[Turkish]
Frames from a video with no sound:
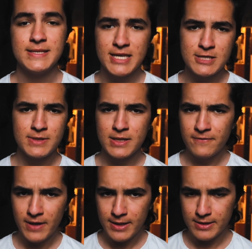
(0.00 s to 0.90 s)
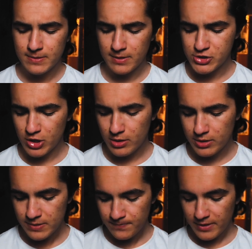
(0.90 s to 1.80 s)
8000 adım falan attım aşağı
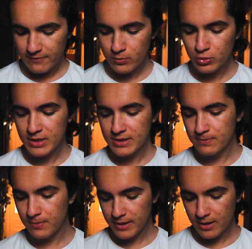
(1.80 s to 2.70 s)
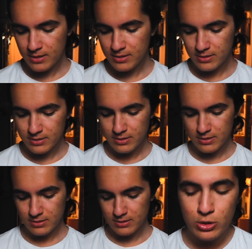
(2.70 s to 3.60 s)
yukarı. Ve bu da bana 7.5
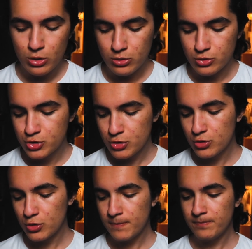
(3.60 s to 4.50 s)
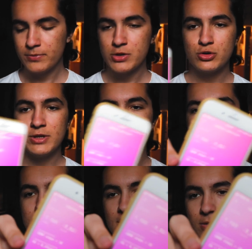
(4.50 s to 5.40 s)
olarak geri döndü. Çünkü şurada
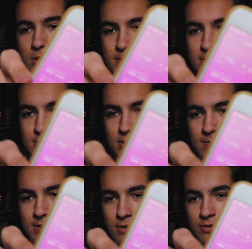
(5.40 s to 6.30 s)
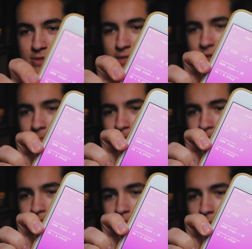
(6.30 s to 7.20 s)
sizin de görebileceğiniz üzere bir daha göstereyim.
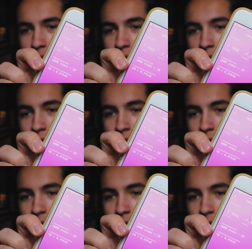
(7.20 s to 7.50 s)
Uygulama